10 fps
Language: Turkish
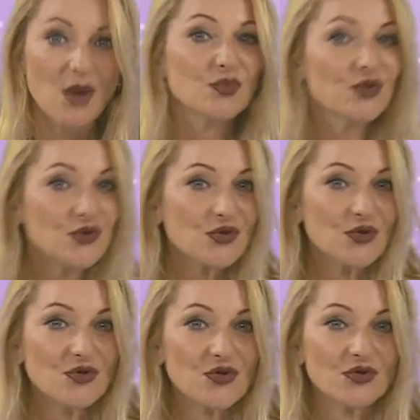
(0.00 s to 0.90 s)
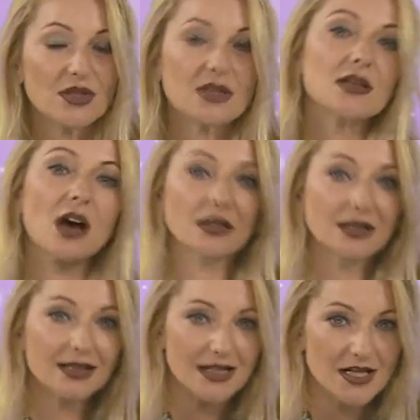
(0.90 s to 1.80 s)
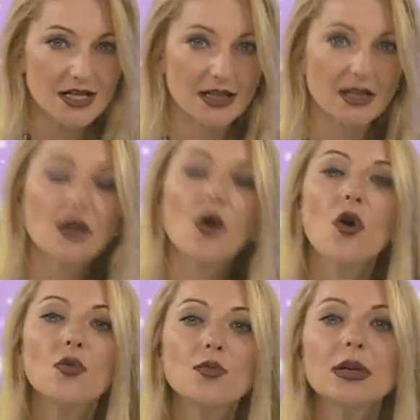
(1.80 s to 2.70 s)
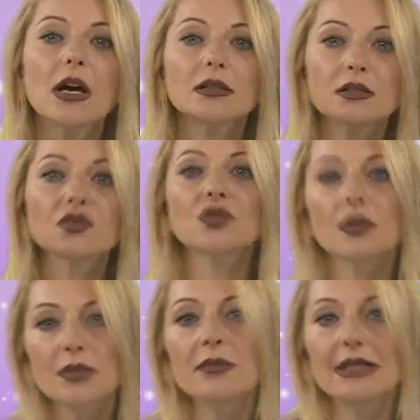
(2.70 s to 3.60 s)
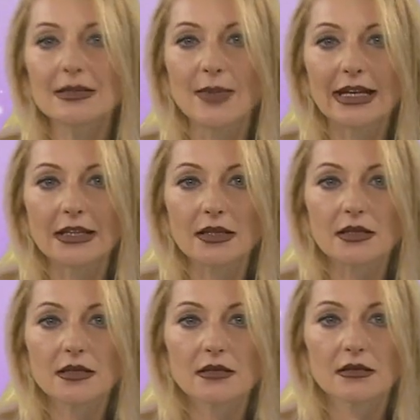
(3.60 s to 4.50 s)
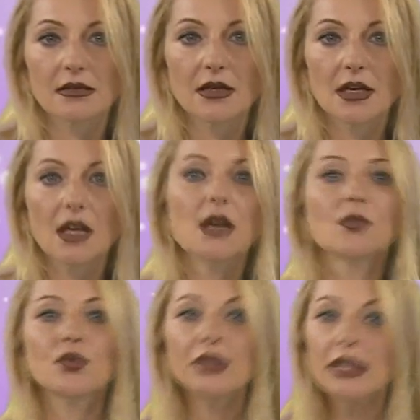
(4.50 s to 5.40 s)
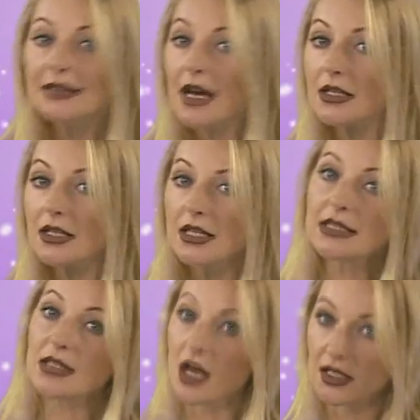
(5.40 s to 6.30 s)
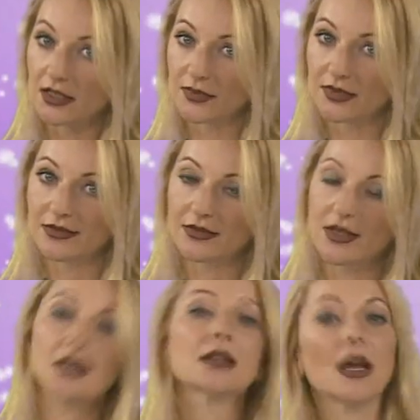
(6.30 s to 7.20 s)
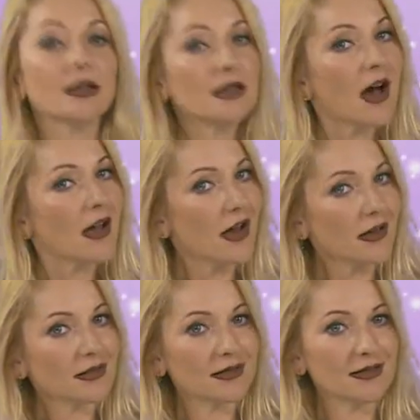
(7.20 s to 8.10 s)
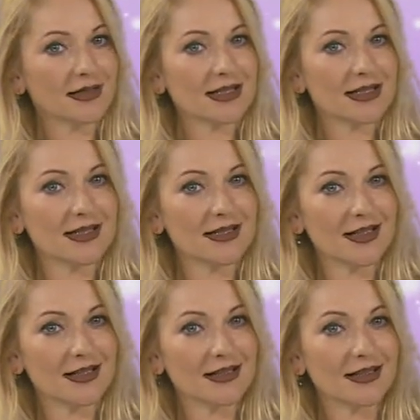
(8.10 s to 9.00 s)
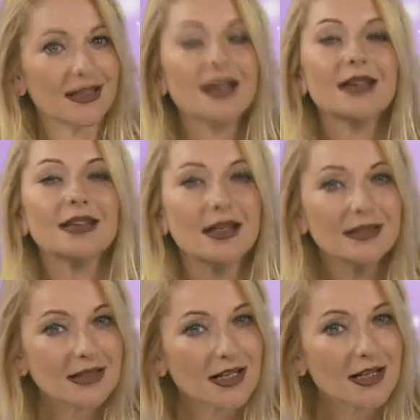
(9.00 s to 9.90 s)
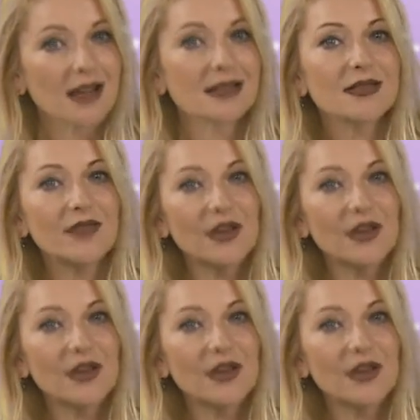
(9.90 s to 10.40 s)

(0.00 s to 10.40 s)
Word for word: bunun sonucunda sağlıklı ilişkileri ön planda tutabilmesi beklenir bu yeterliğe sahip kendi hayatının dizginlerini, kendi kararları